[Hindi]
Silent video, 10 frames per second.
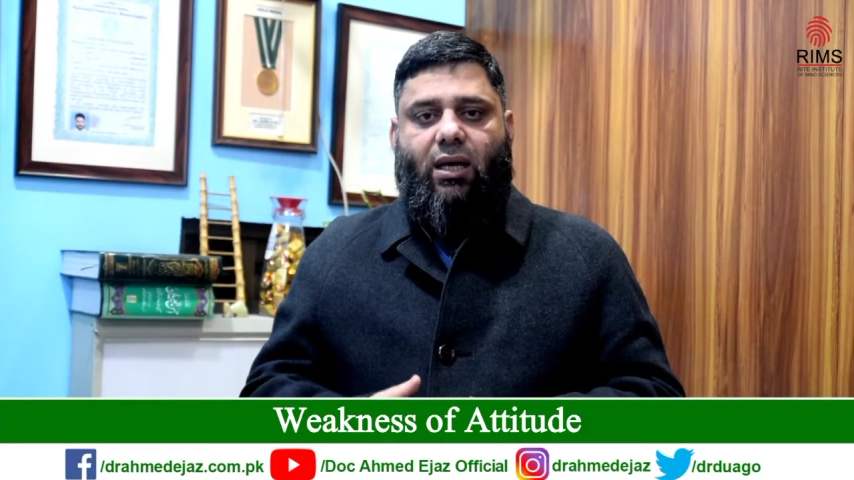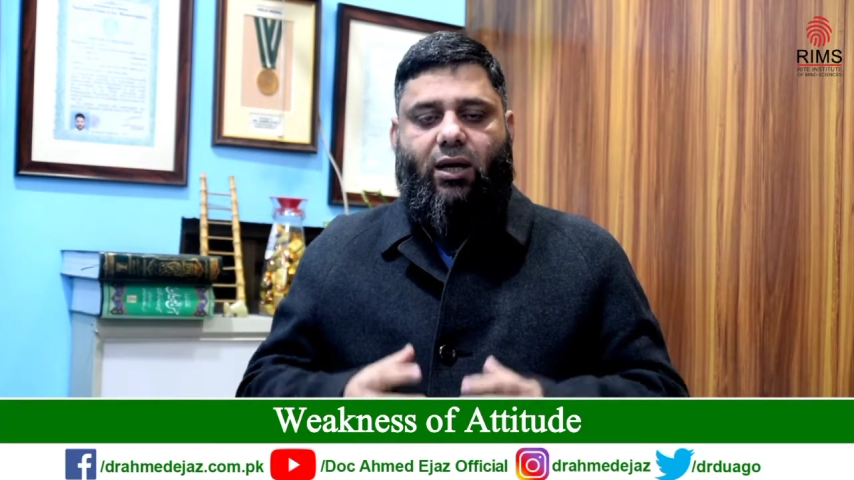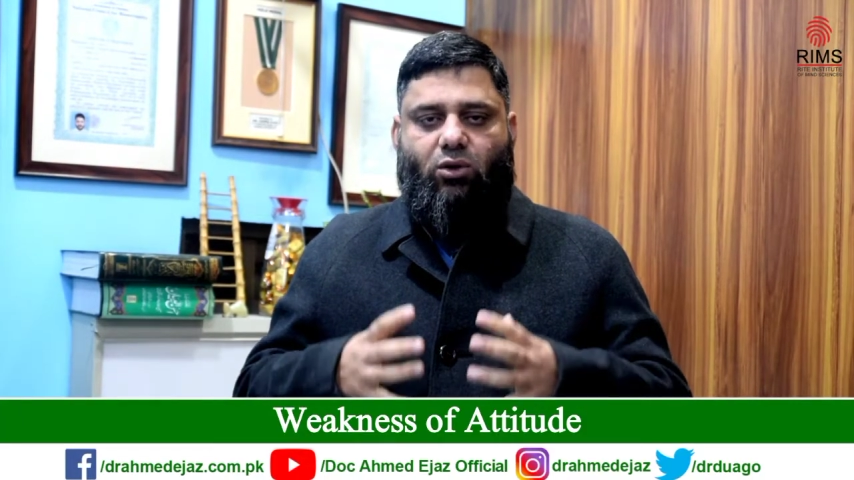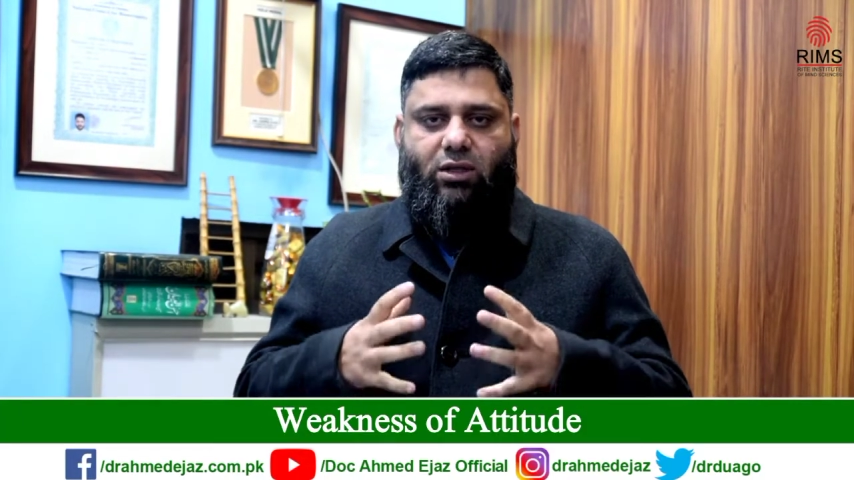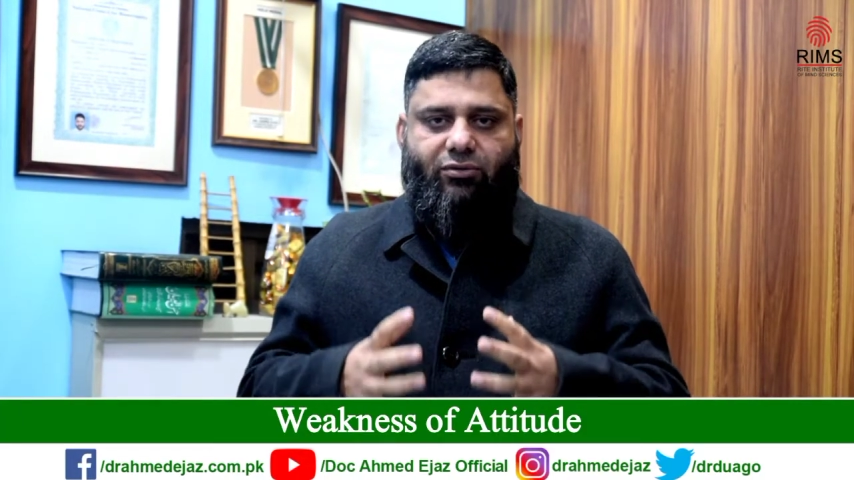एक
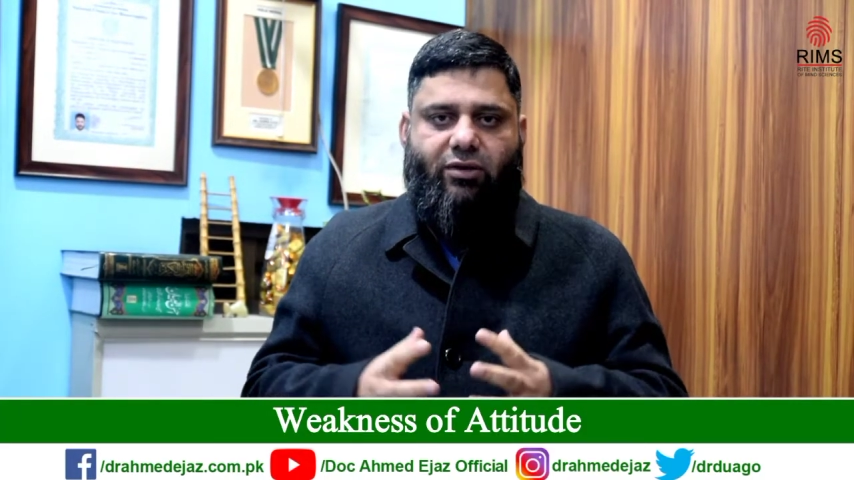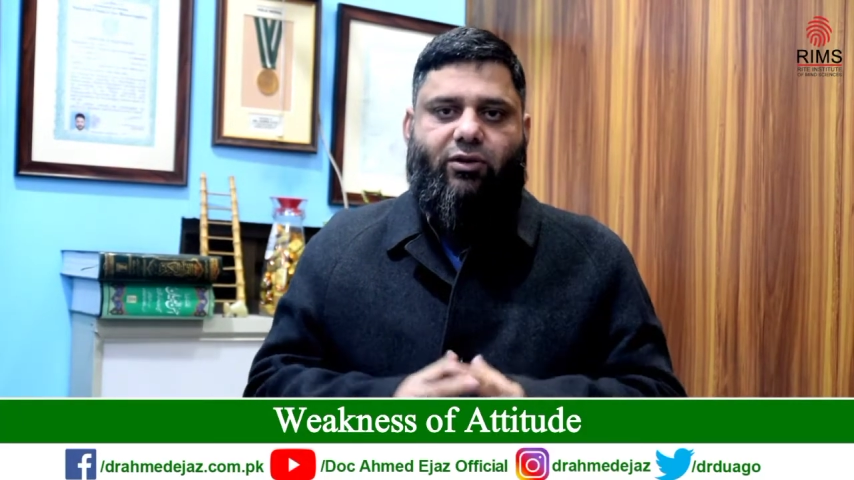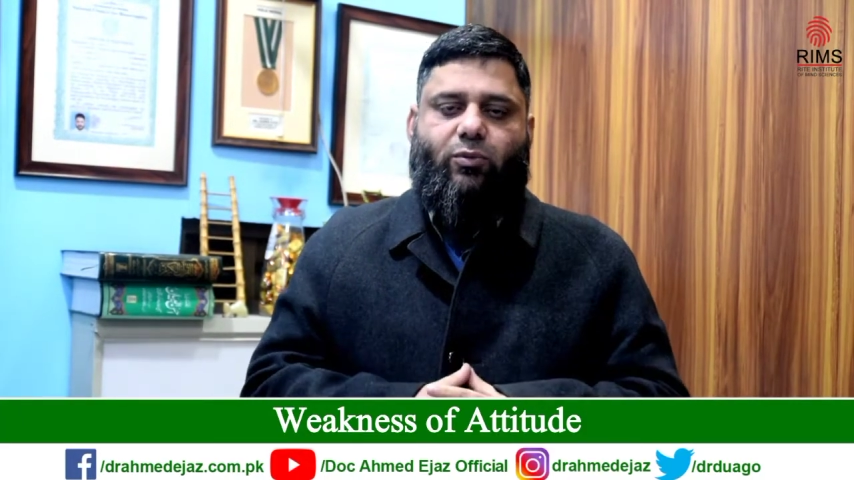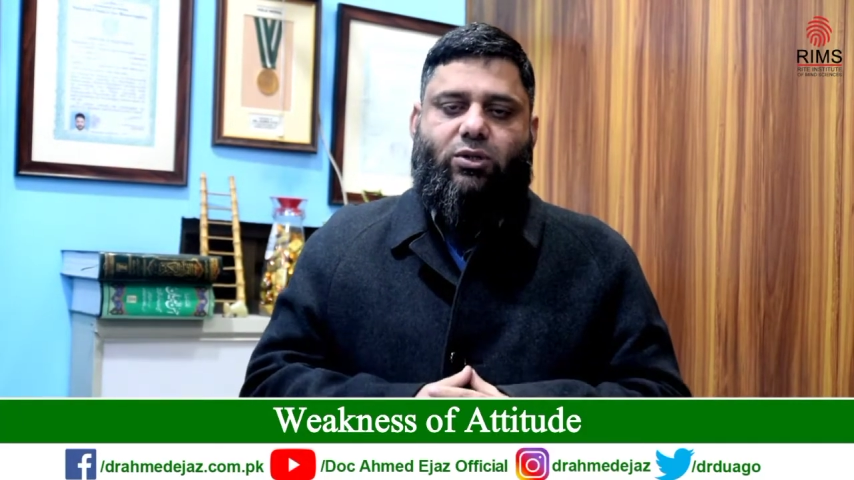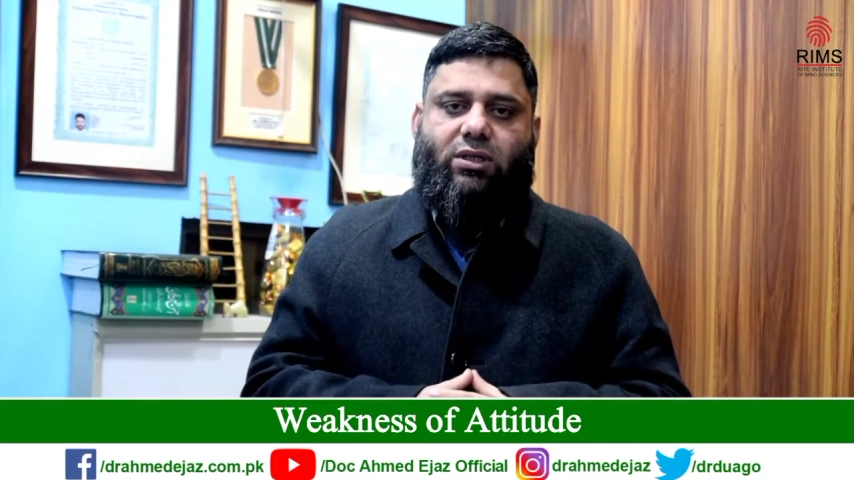होती है विन
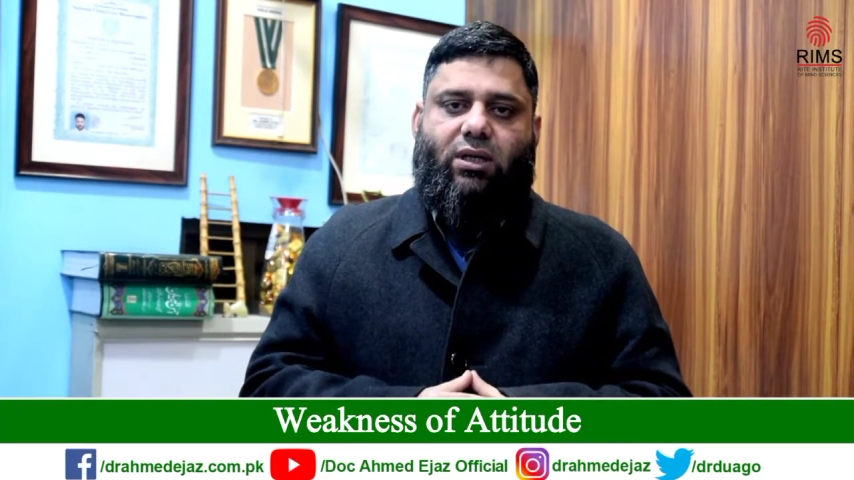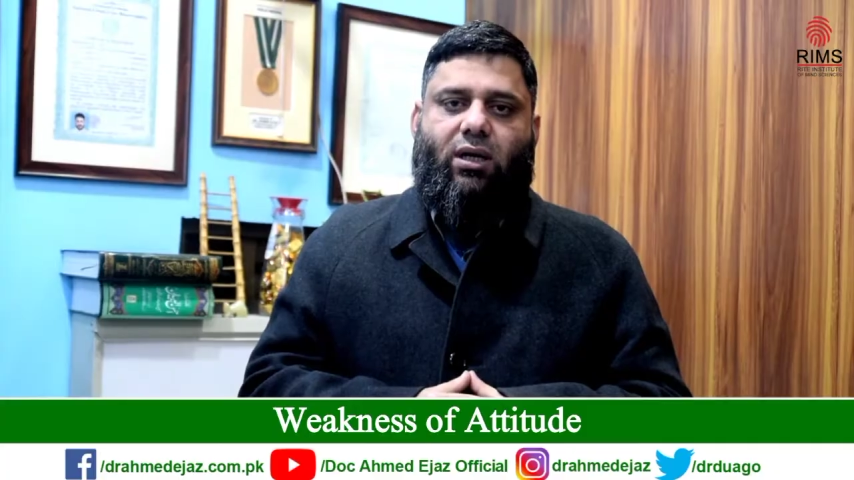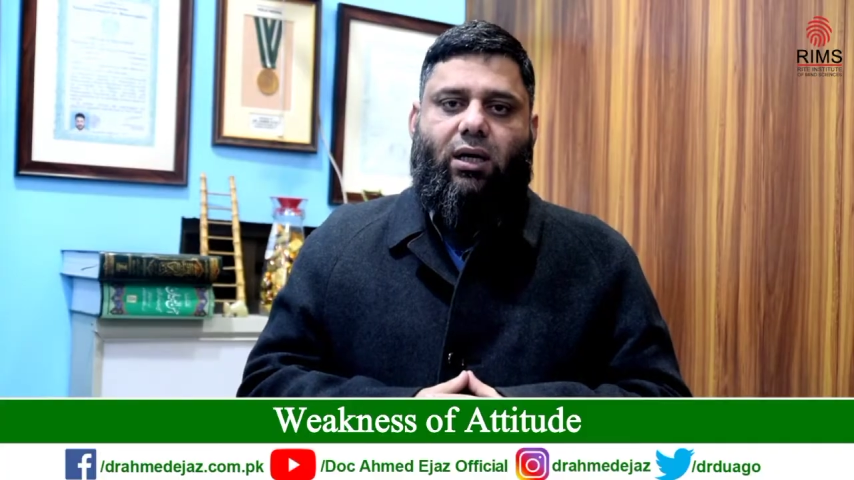विन पोजीशन